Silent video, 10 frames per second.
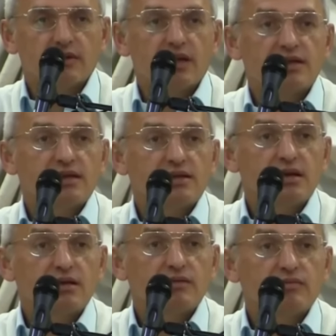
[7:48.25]
Надо
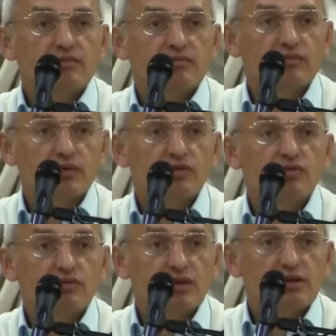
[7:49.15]
сказать, вот
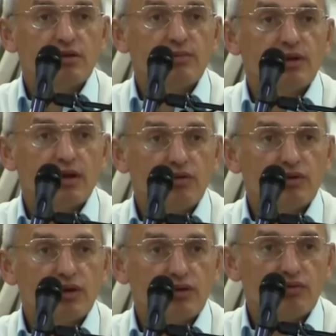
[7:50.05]
что, со сломанной
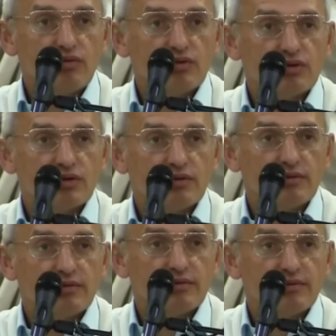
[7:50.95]
ногой-то не уходишь.
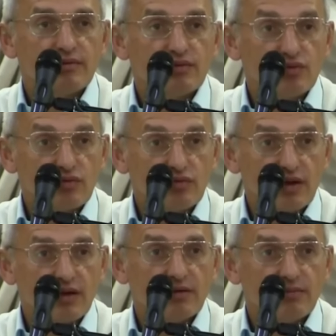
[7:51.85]
В шутку
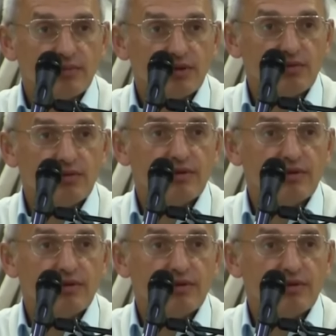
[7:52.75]
так. подумай.